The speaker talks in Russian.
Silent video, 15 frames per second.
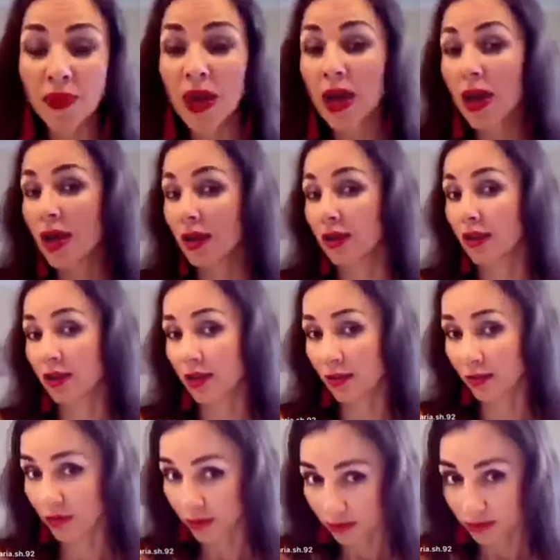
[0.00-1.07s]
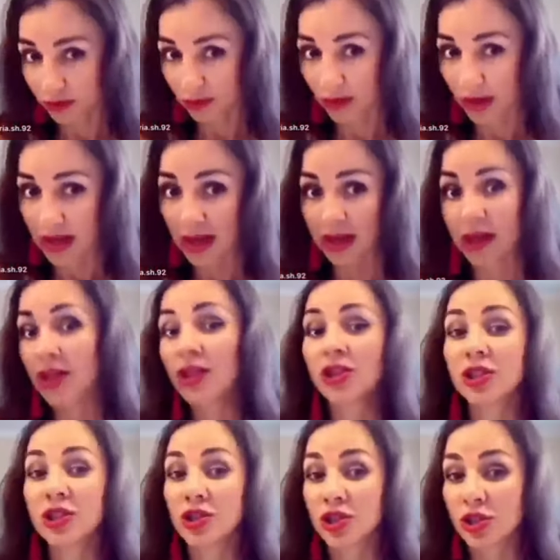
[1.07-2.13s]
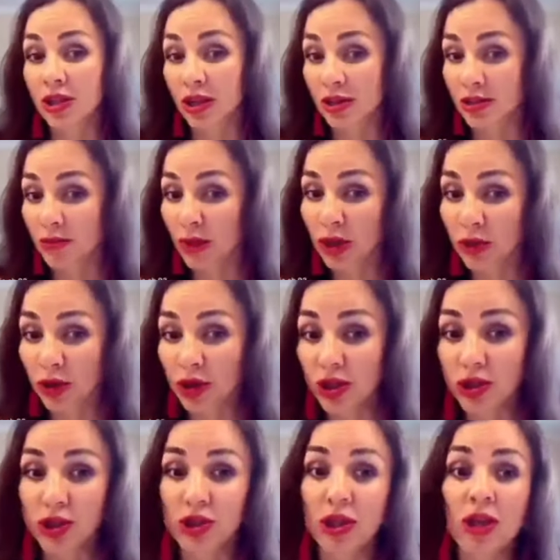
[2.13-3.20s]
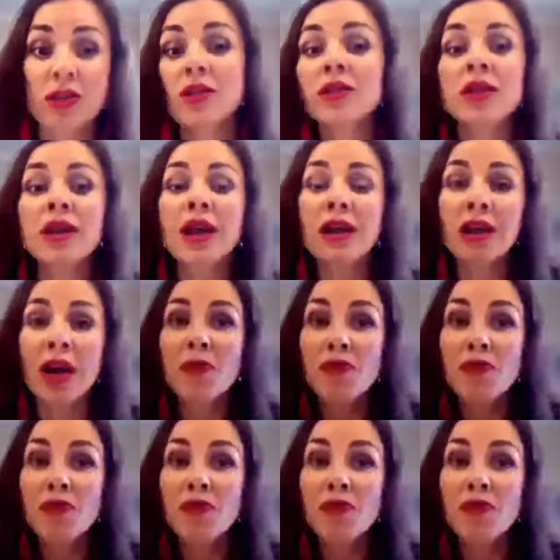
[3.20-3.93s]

это там моя генетическая, мое генетическое состояние.